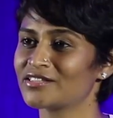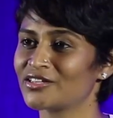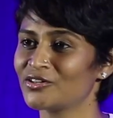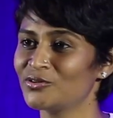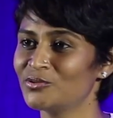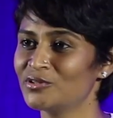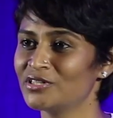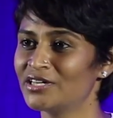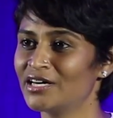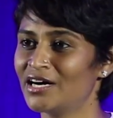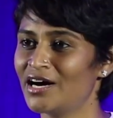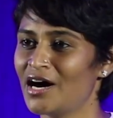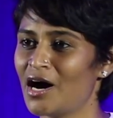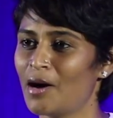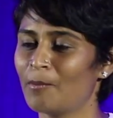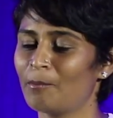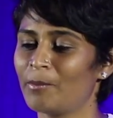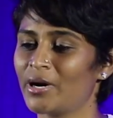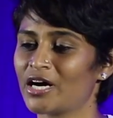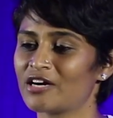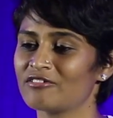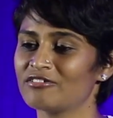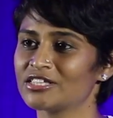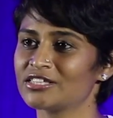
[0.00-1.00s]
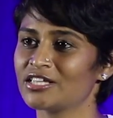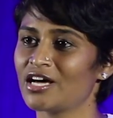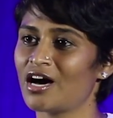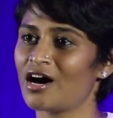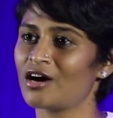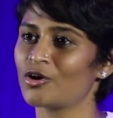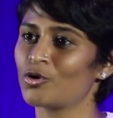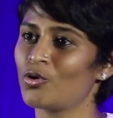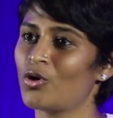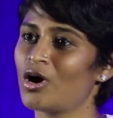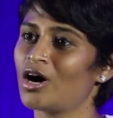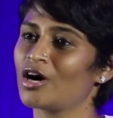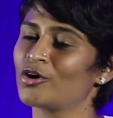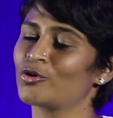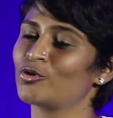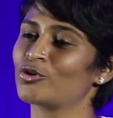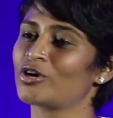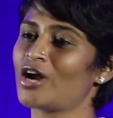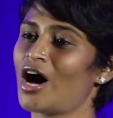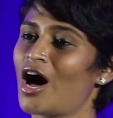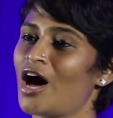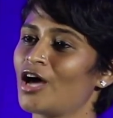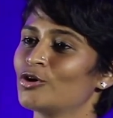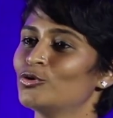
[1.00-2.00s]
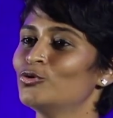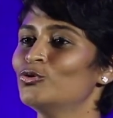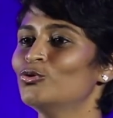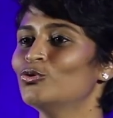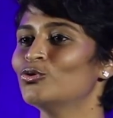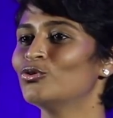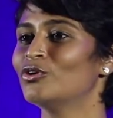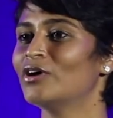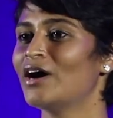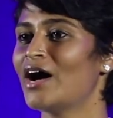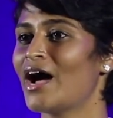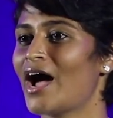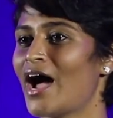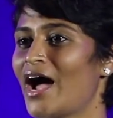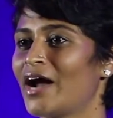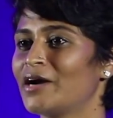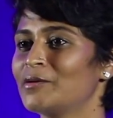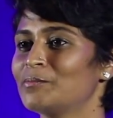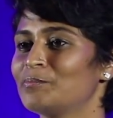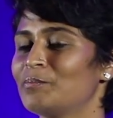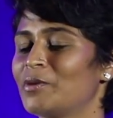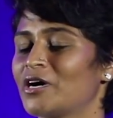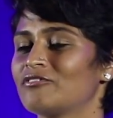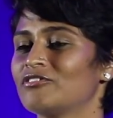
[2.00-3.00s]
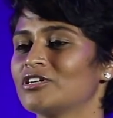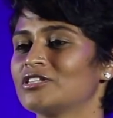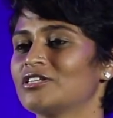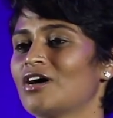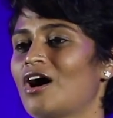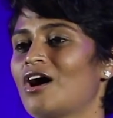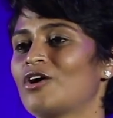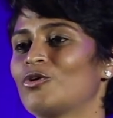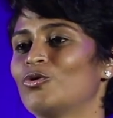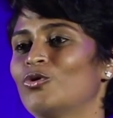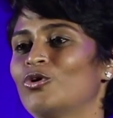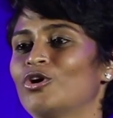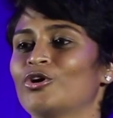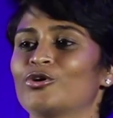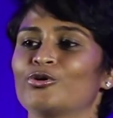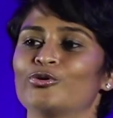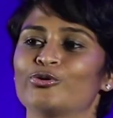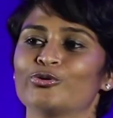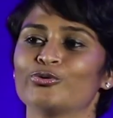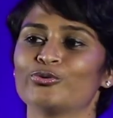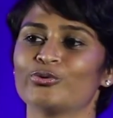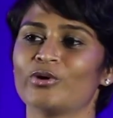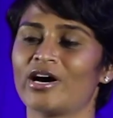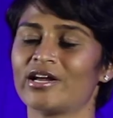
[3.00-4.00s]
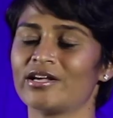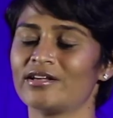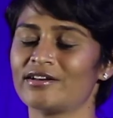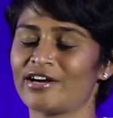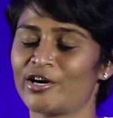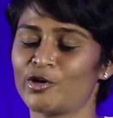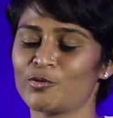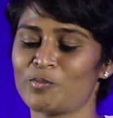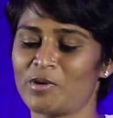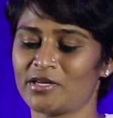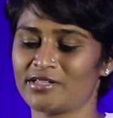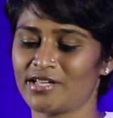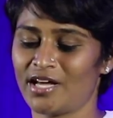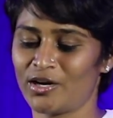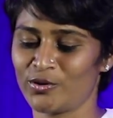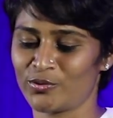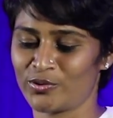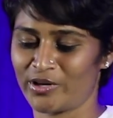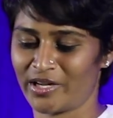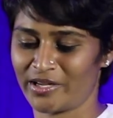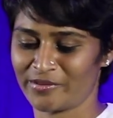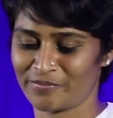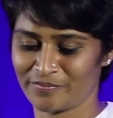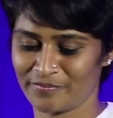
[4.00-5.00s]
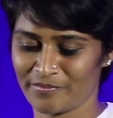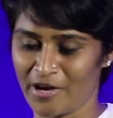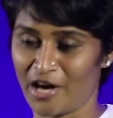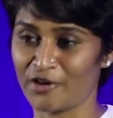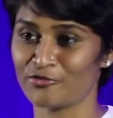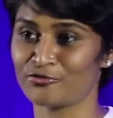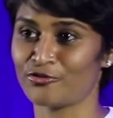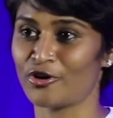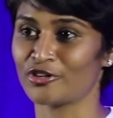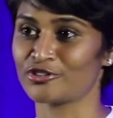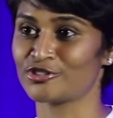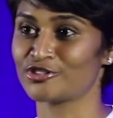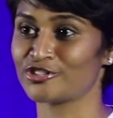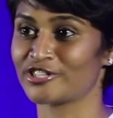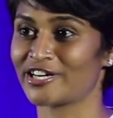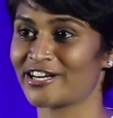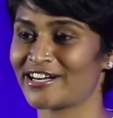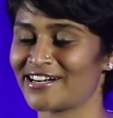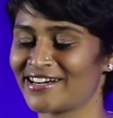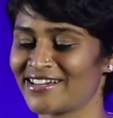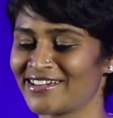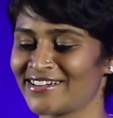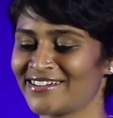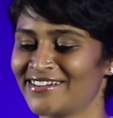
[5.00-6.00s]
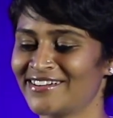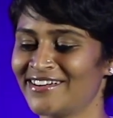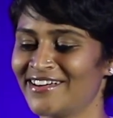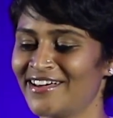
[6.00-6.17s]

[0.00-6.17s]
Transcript: మాత్రం పర్వతారోహకురాలు అండ్ పర్వతారోహకుడు అని రెండు పదాలు ఉన్నాయి అన్ఫార్చునేట్లీ